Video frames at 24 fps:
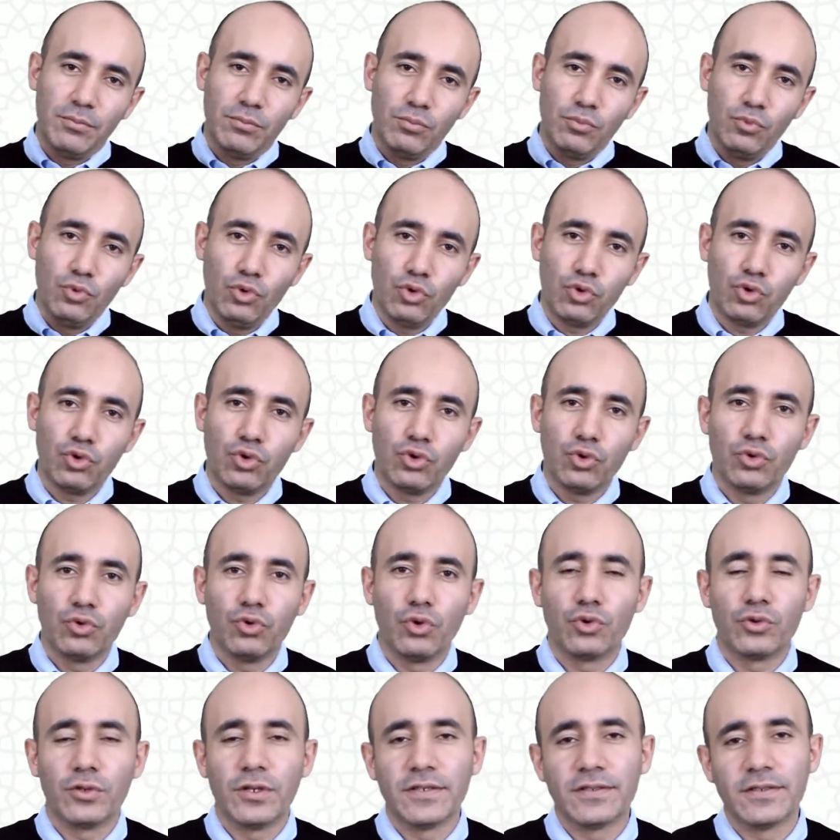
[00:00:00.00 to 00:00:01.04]
mülk
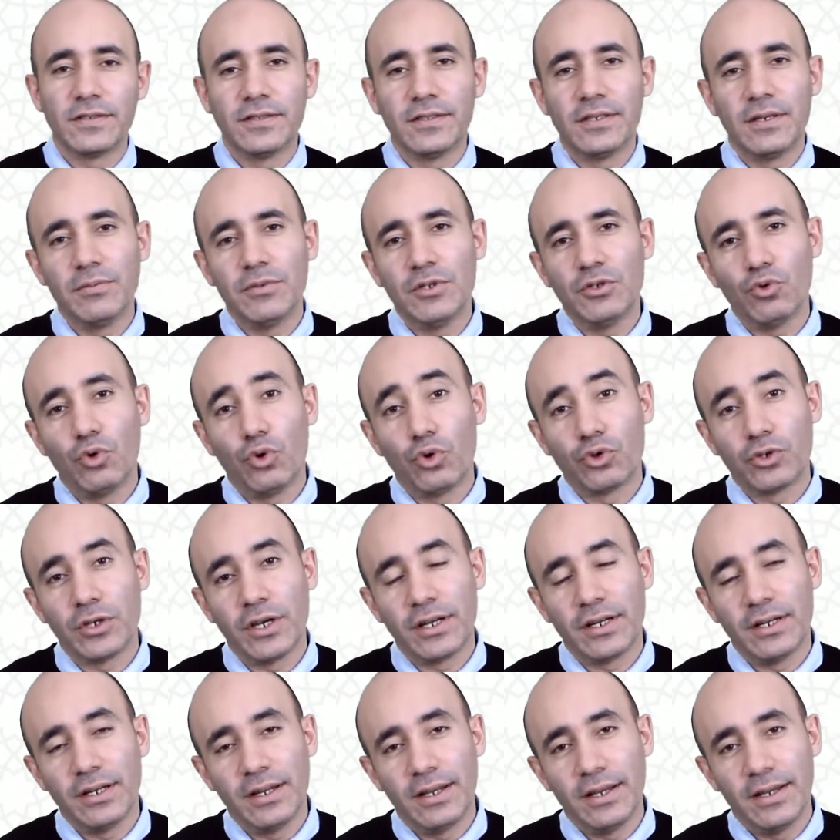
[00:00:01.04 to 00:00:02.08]
noktasında bir
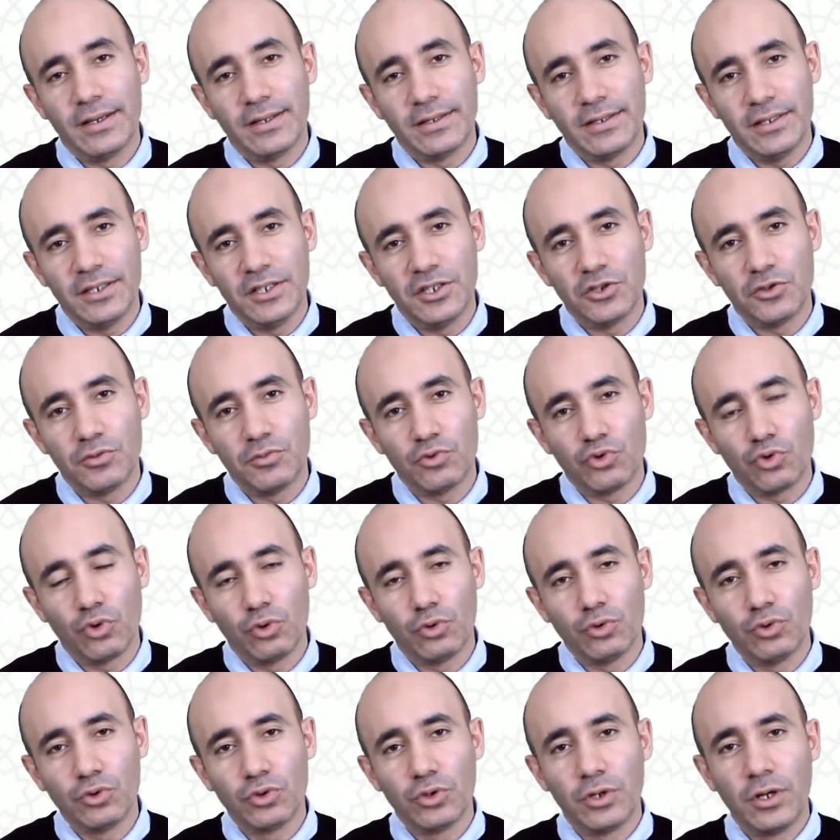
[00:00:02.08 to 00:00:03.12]
ortaklığa girişmiş
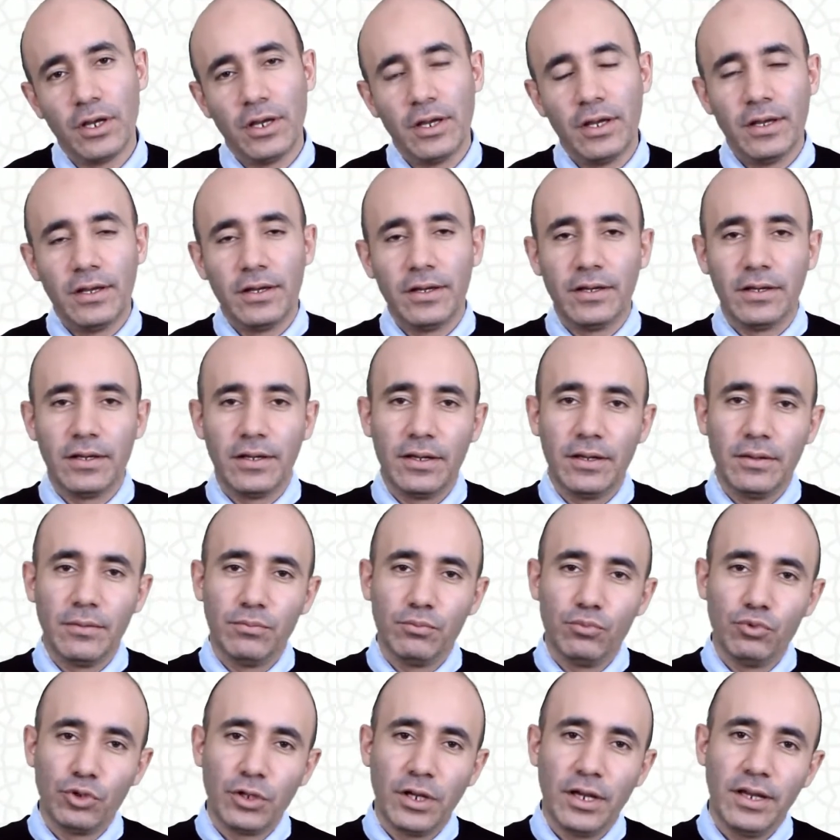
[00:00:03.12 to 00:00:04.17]
olur.
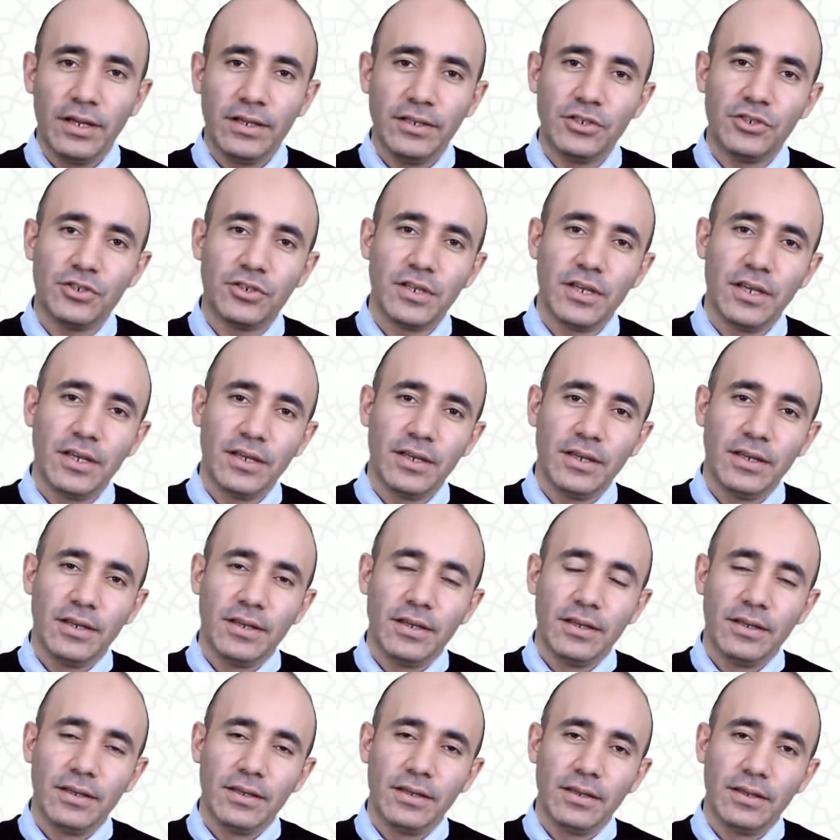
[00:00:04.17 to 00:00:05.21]
buna işte
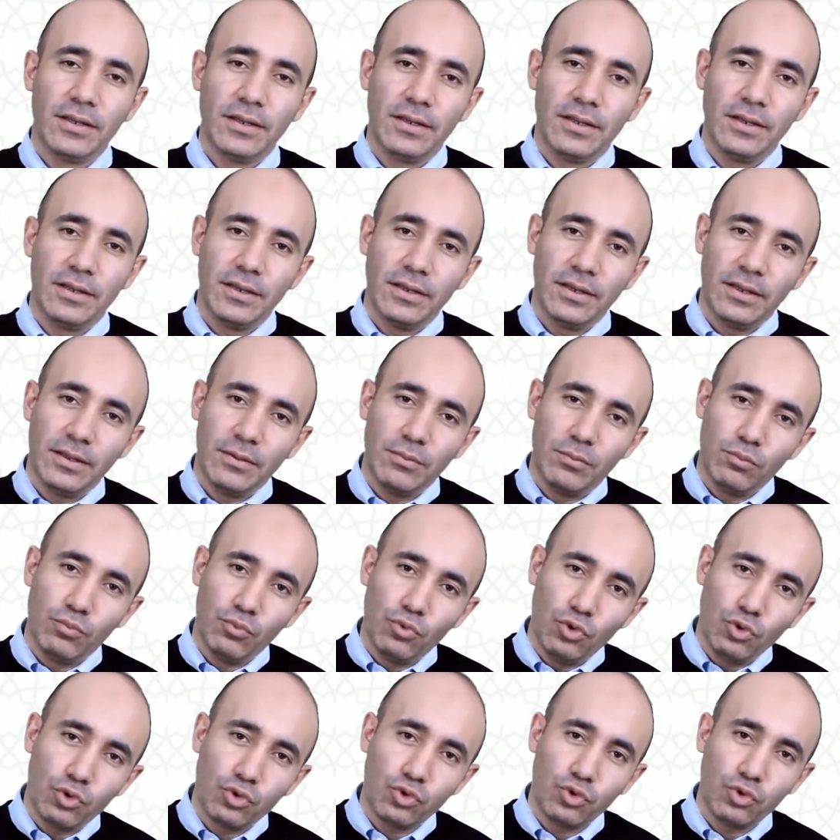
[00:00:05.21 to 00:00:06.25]

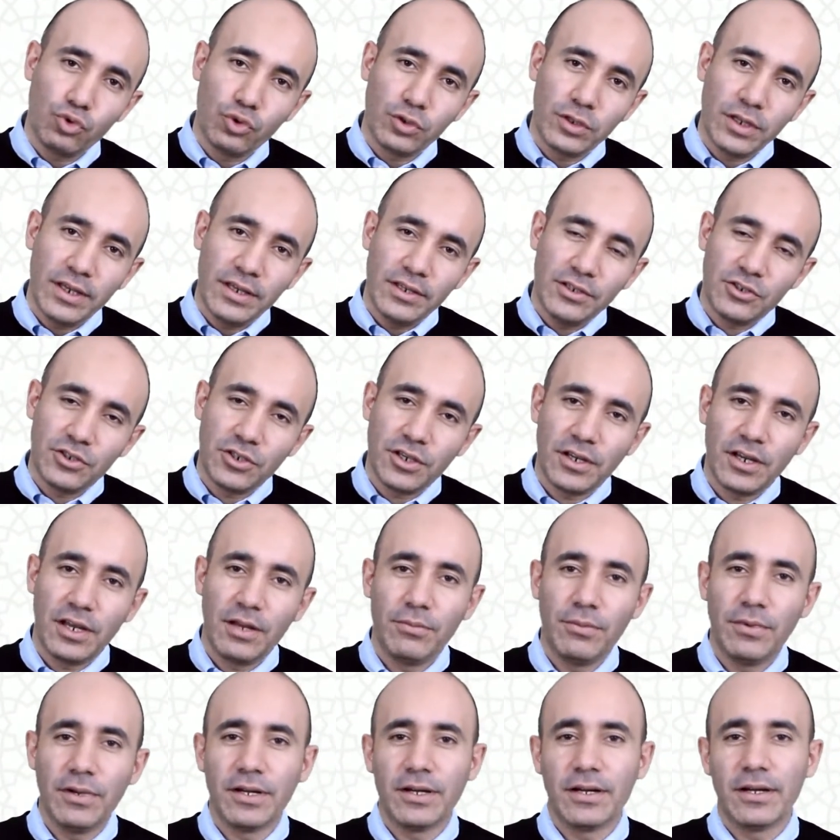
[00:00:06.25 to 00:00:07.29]
mülkünde
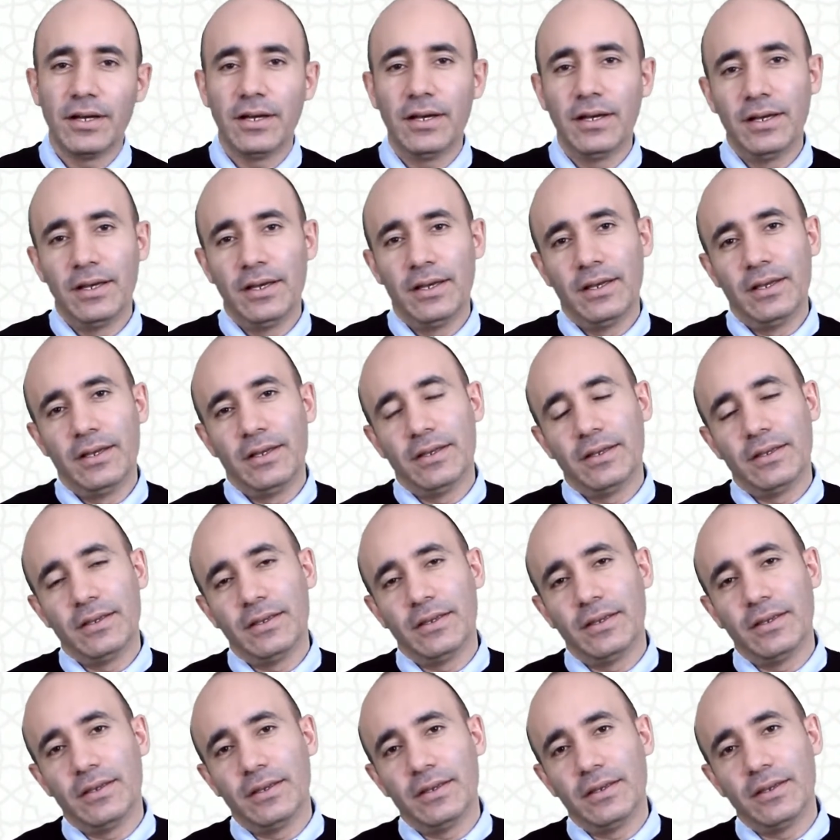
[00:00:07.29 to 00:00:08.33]
Cenab-ı Hakk'a
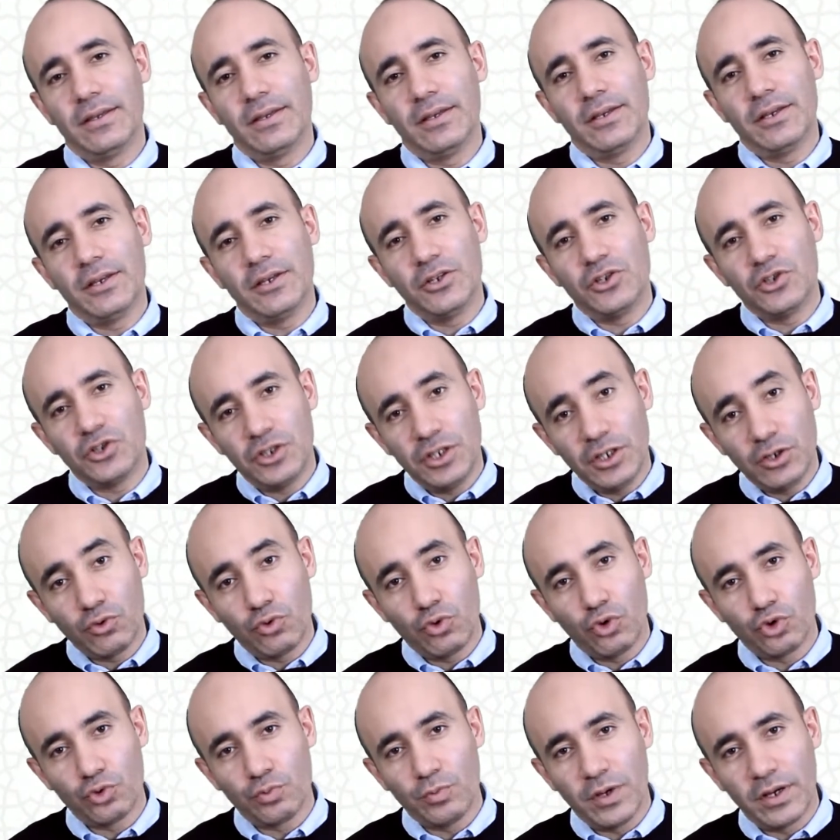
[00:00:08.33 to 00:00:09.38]
e, şirk
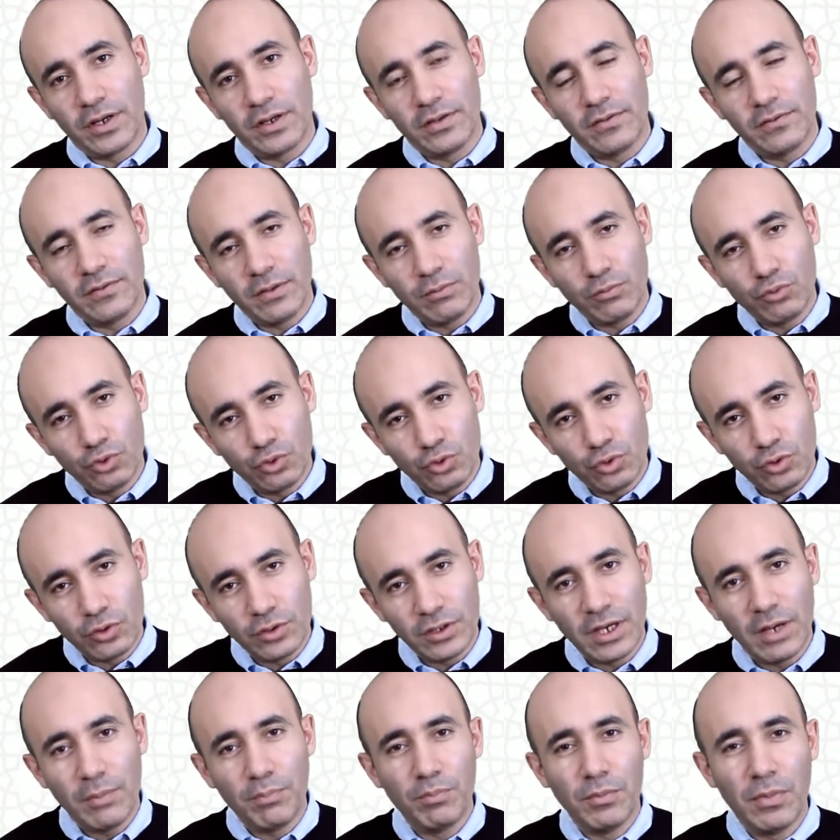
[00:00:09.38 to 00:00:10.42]
koşmak ve bunu
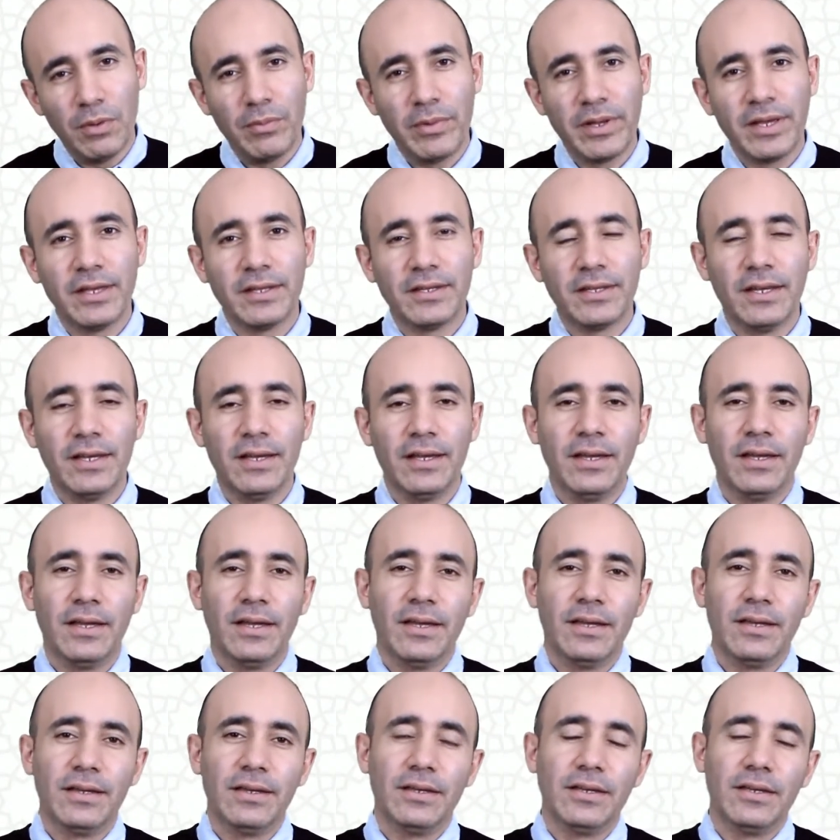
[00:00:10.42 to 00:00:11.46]
yapmamaya da
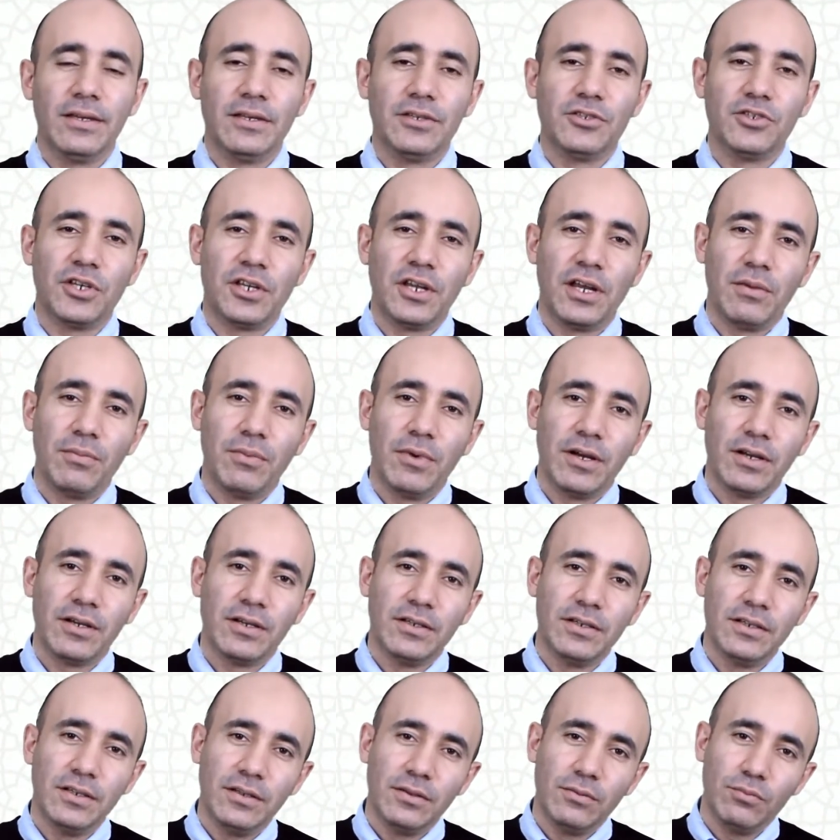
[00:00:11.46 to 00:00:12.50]
e, Cenab-ı
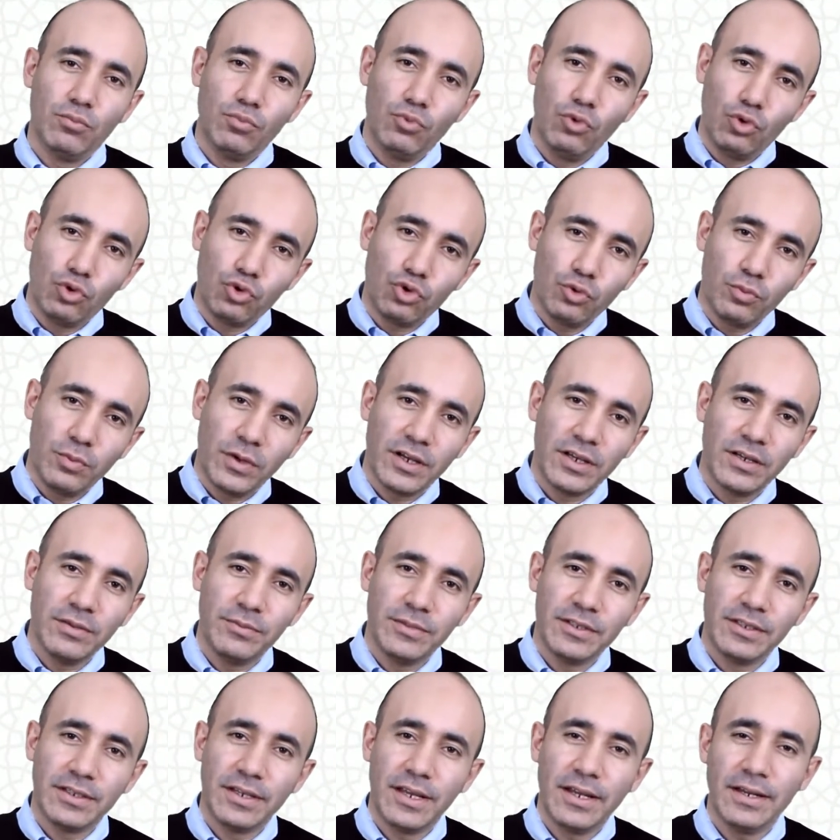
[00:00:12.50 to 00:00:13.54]
Hakk'ı mülkü
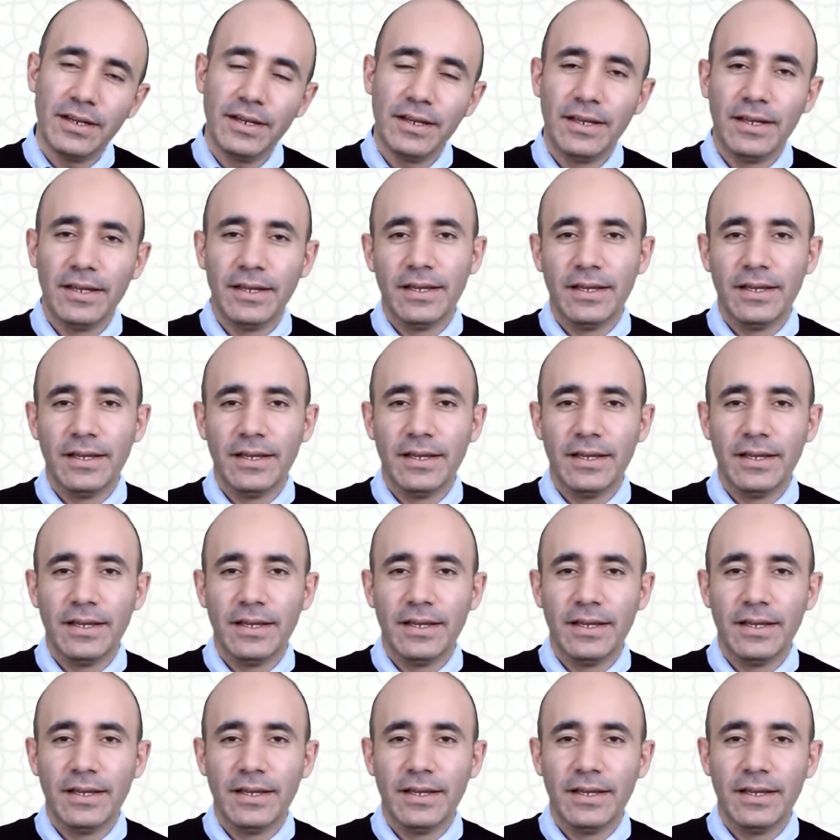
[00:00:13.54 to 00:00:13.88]
bakımından